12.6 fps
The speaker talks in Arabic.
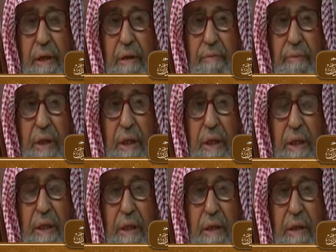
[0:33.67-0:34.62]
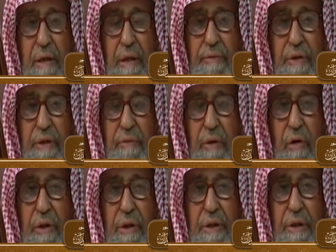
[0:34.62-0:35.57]
من غير ربط
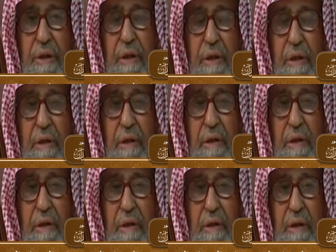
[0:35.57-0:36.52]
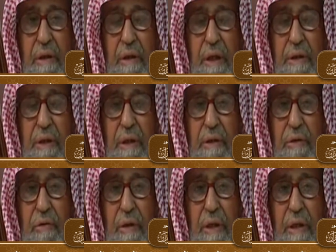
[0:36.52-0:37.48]
موعد آه،
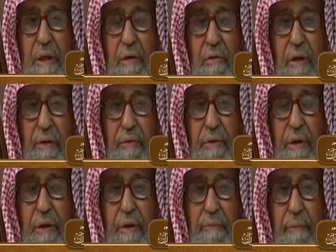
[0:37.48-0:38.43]
يعتقدون أنه أفضل